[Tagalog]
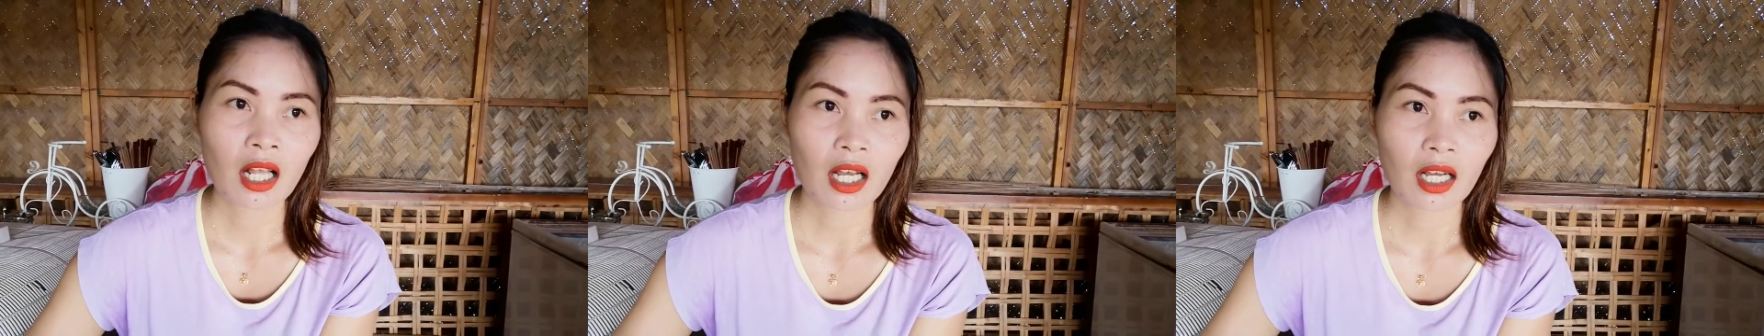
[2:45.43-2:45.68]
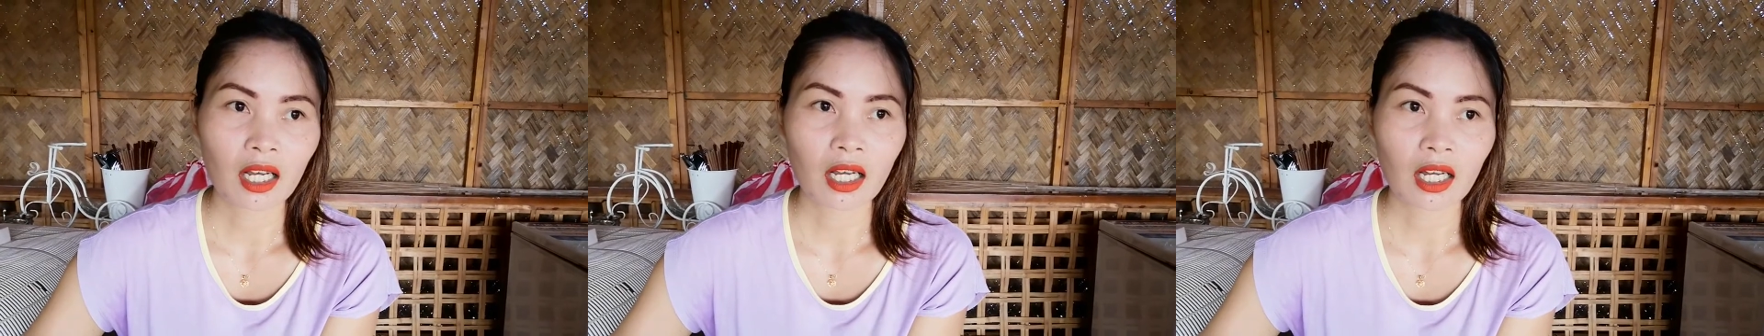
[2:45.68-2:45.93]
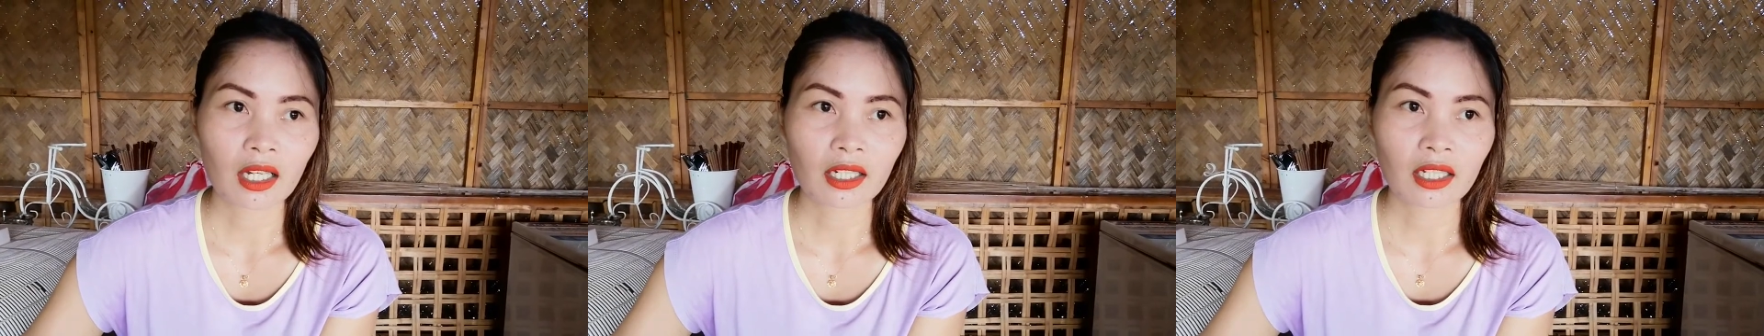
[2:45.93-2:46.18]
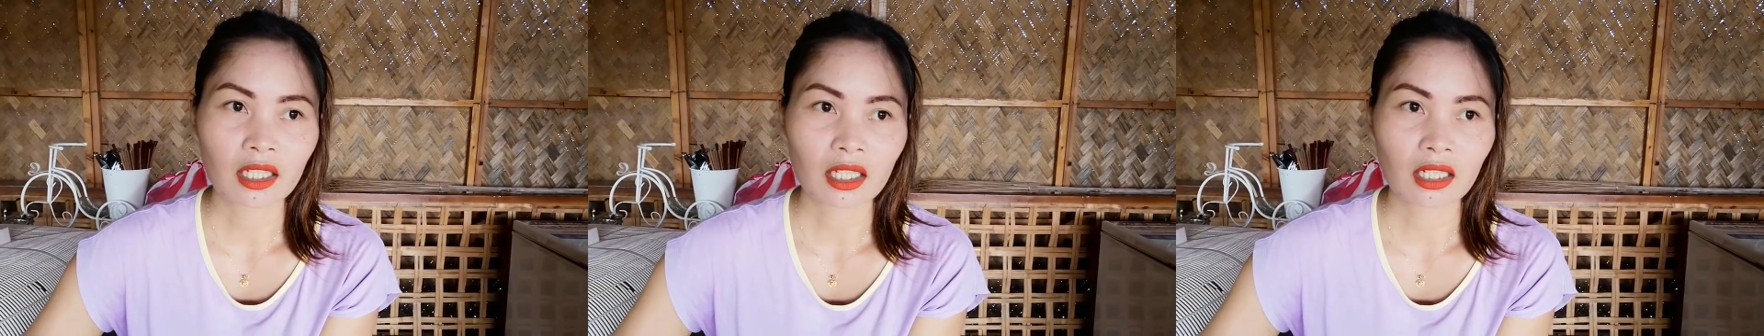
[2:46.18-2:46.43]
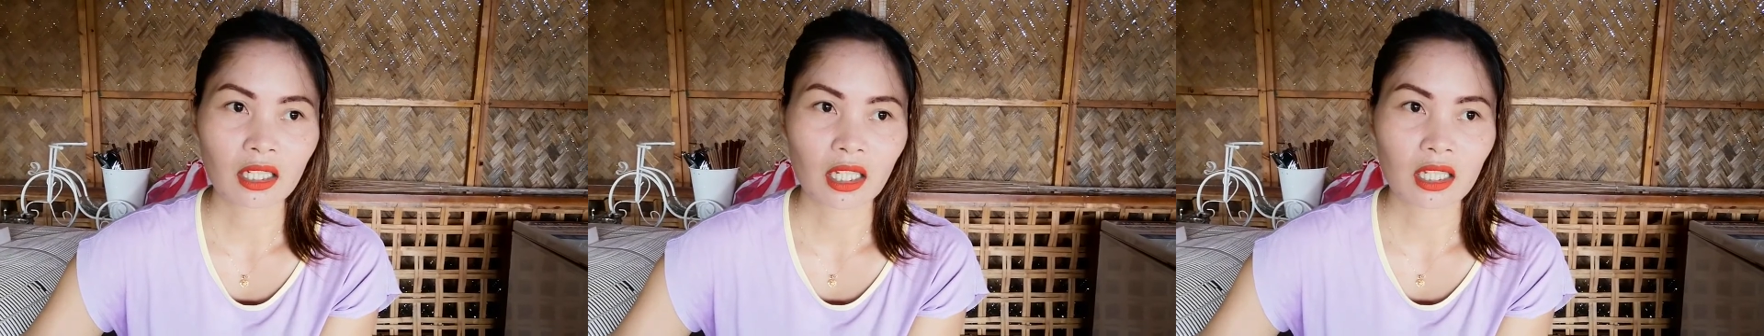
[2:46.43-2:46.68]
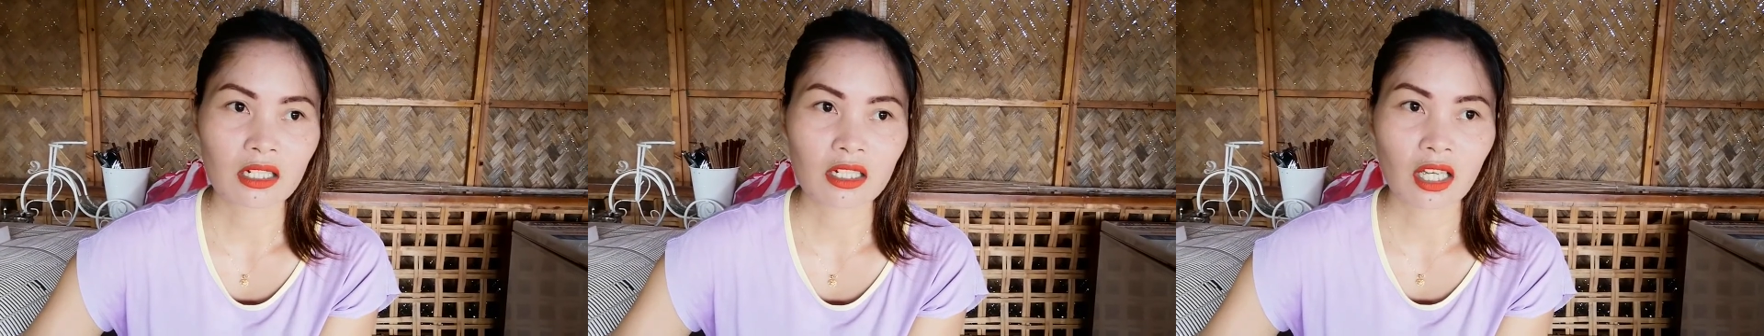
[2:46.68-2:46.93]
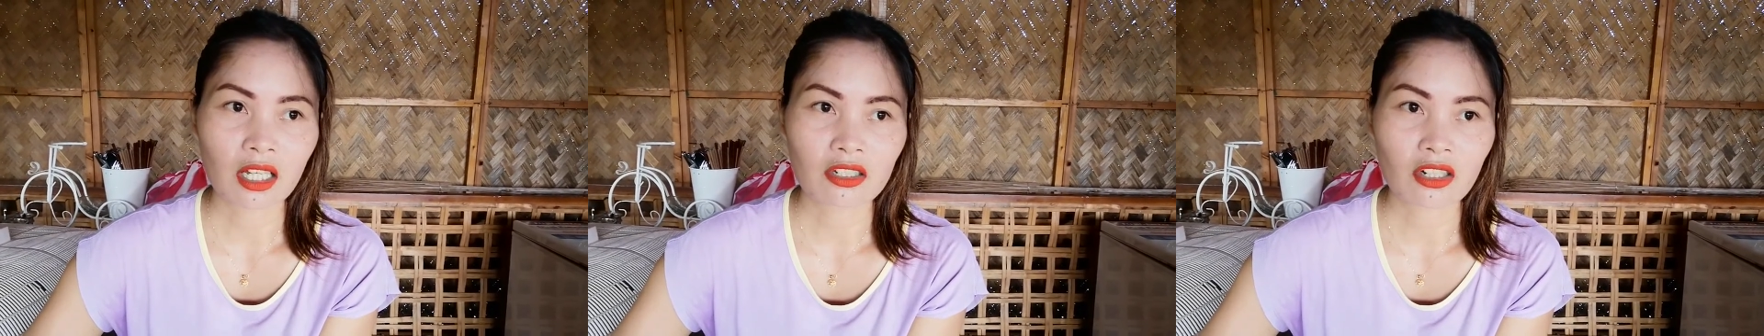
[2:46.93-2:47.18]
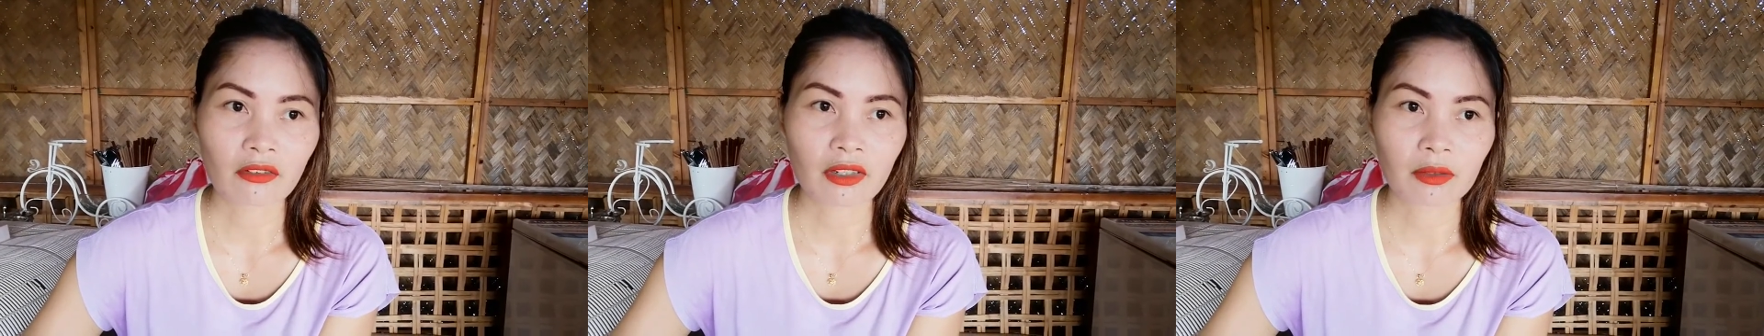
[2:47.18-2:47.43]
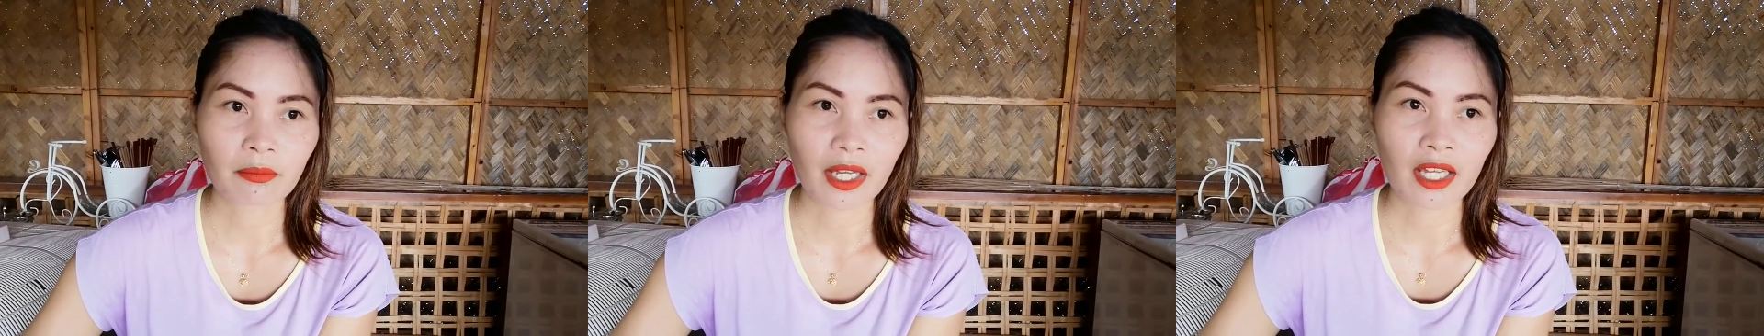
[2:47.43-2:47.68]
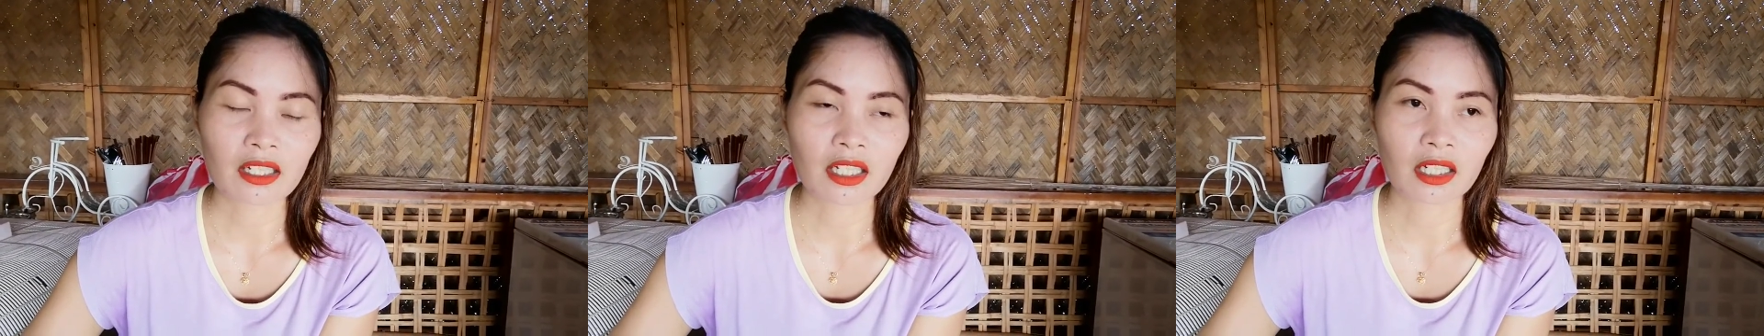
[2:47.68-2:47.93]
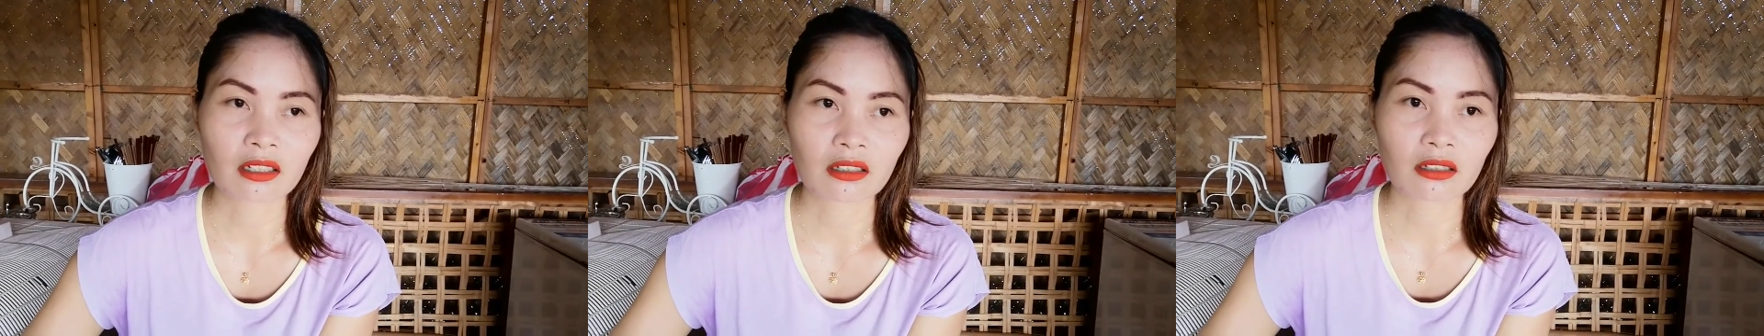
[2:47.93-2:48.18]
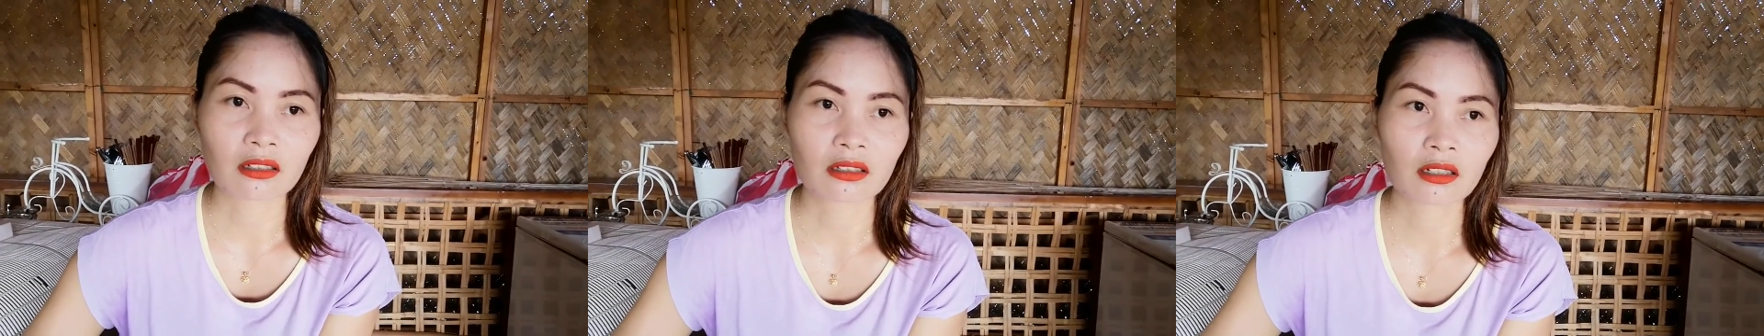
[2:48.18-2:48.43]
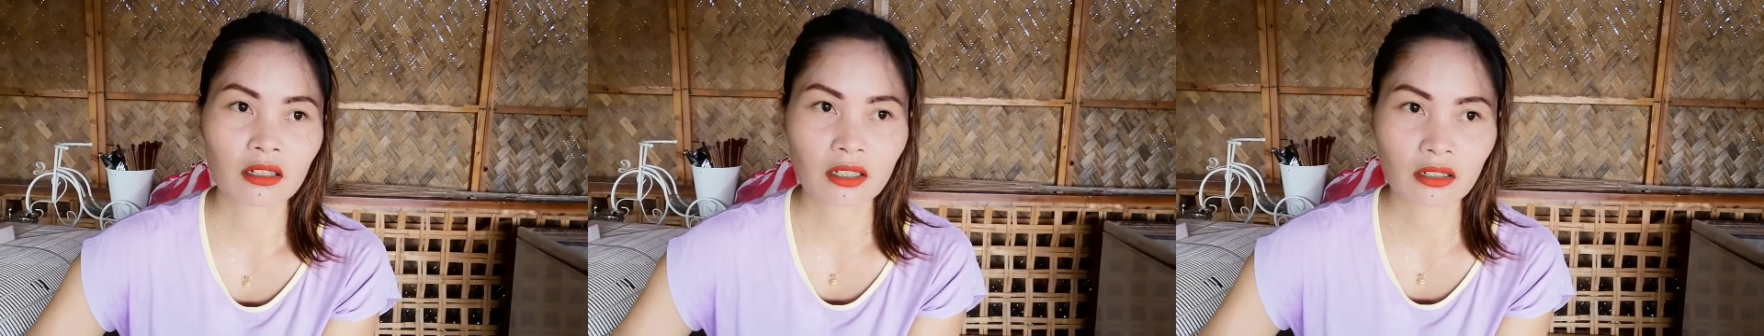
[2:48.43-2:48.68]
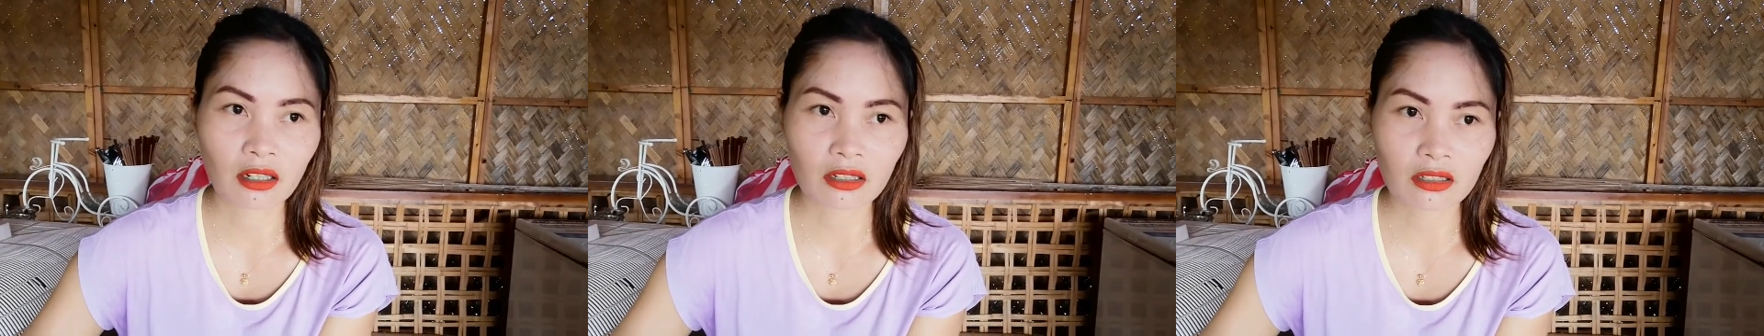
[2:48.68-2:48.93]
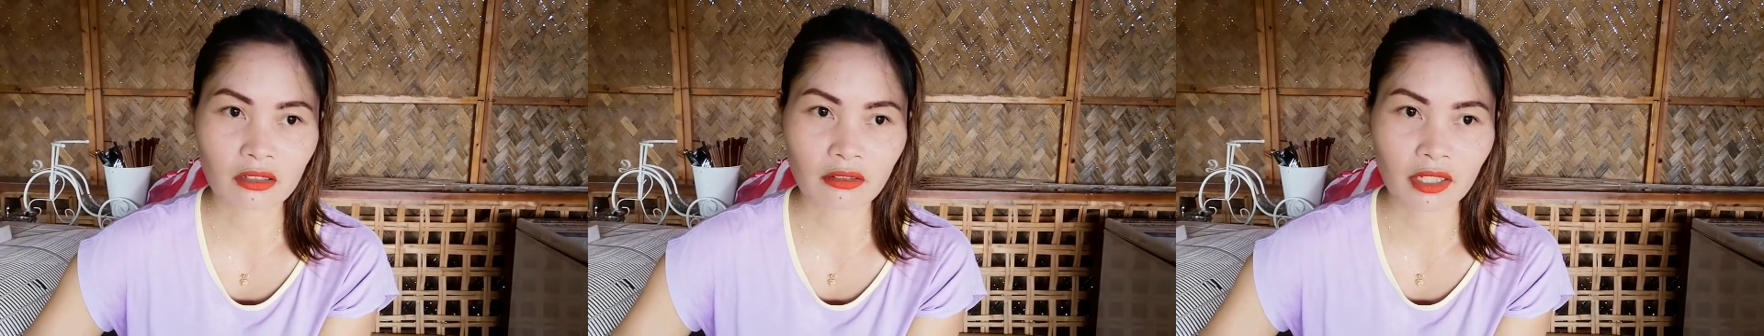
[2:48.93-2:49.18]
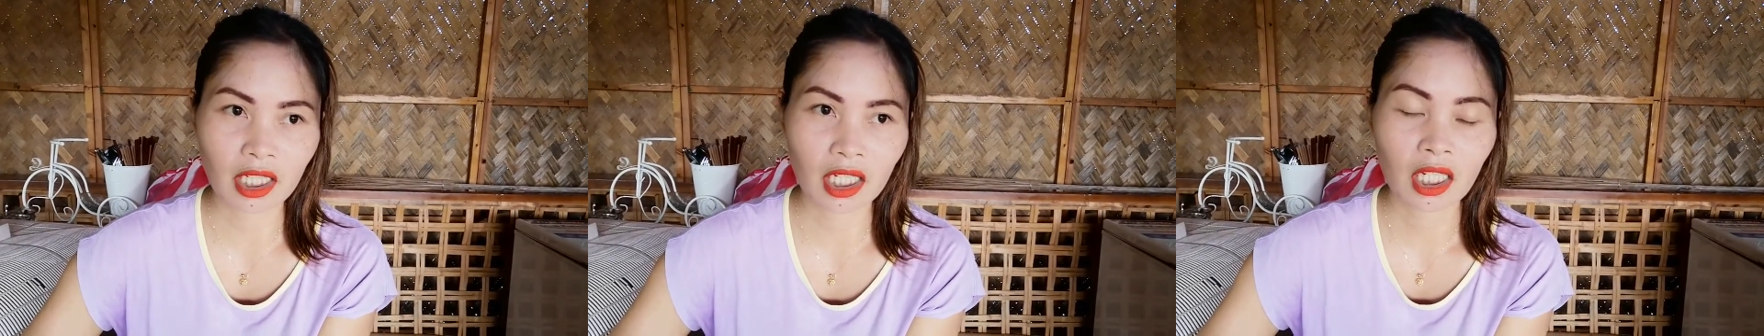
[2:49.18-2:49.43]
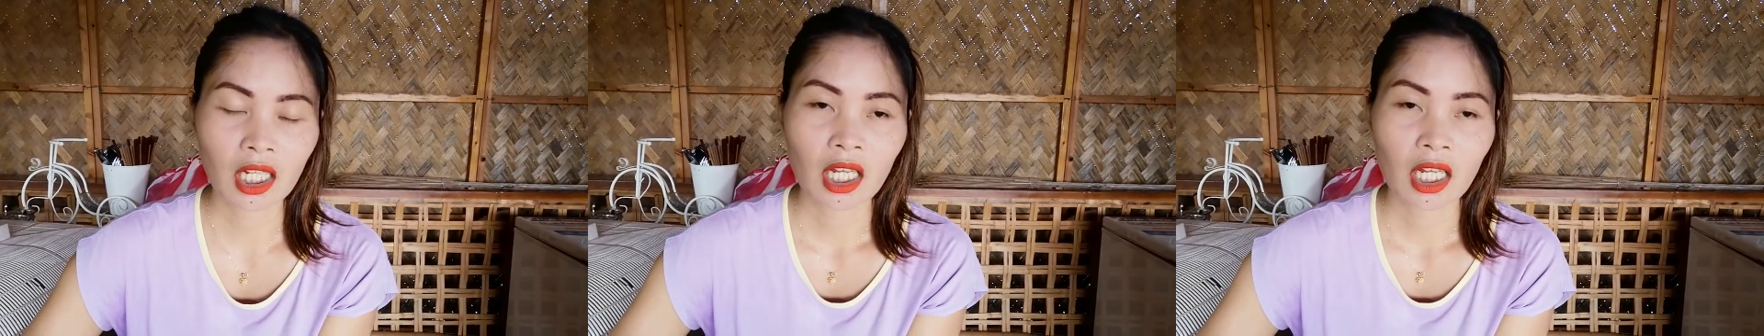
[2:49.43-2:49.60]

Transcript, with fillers: uh, getting this uh, travel pass and grocery.